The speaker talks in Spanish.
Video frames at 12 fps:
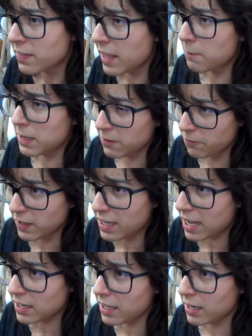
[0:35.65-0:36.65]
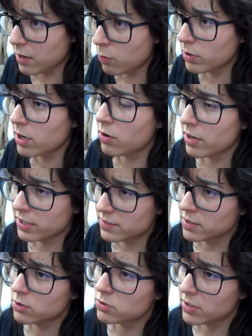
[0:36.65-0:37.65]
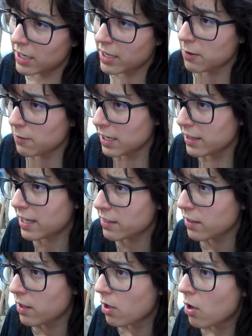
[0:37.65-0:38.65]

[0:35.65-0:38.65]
de verificar que reúne los requisitos de elegibilidad.